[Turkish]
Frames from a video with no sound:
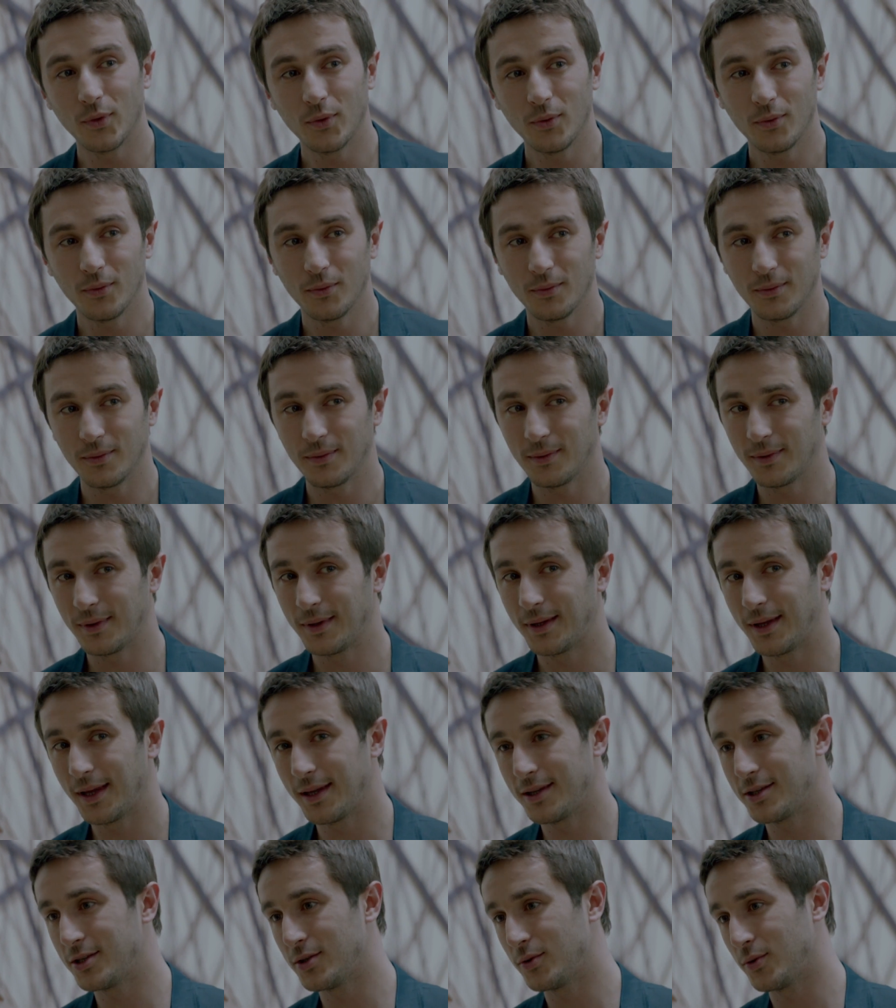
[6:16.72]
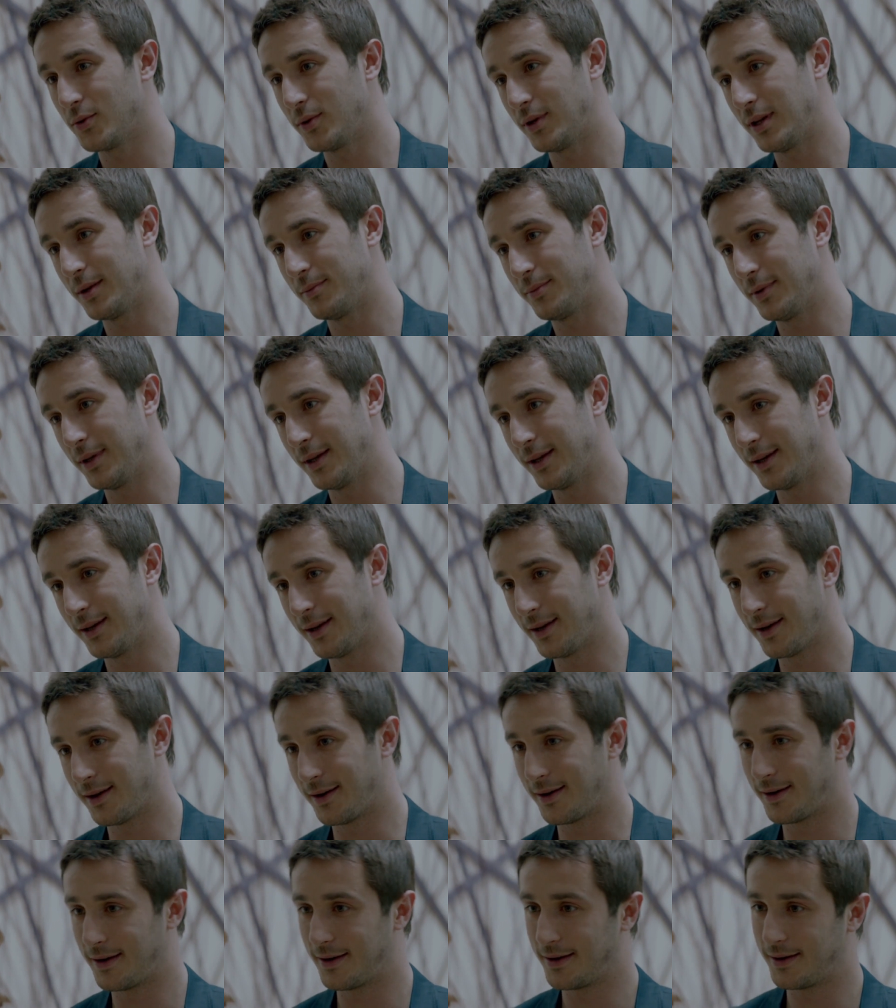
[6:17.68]
dün gece öyle bir
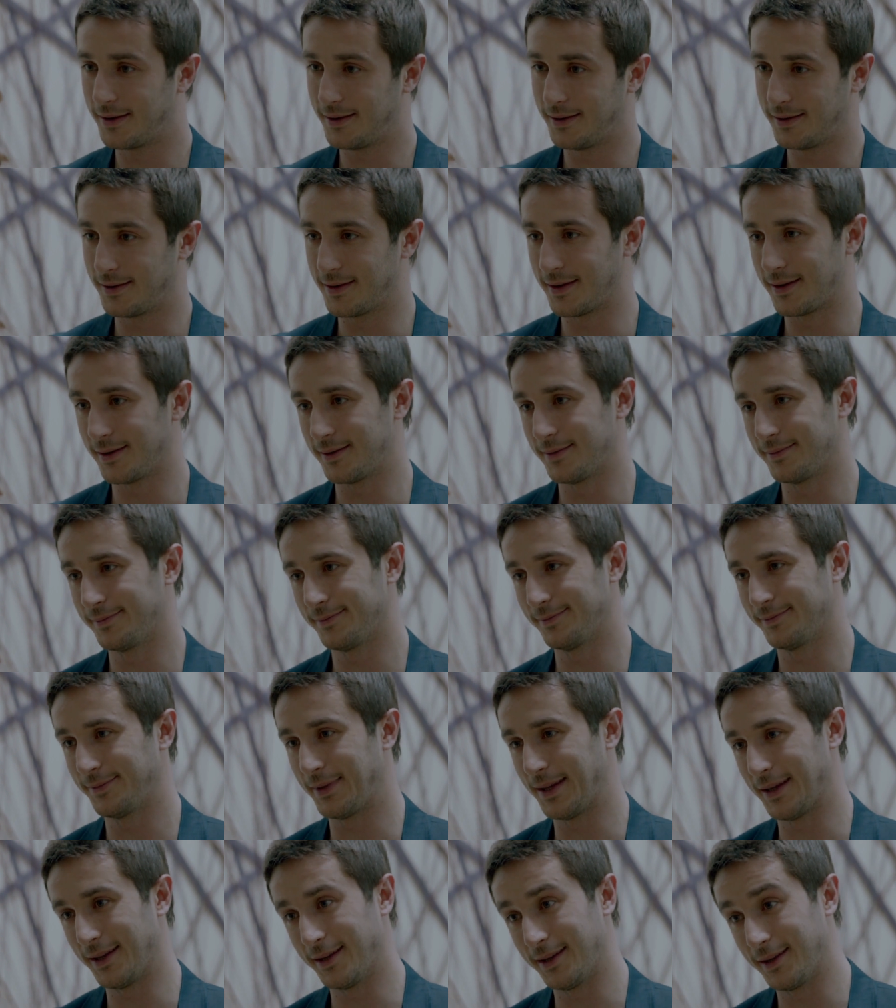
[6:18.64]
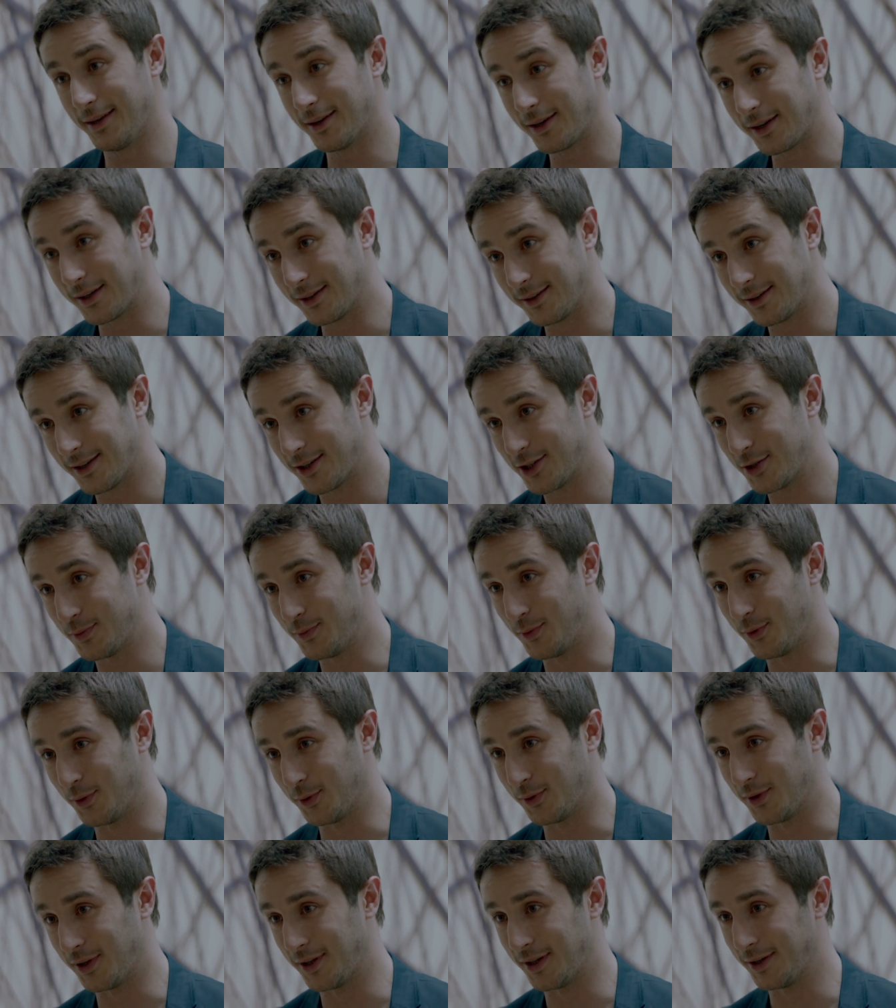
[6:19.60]
aniden bir yakınlaşma oldu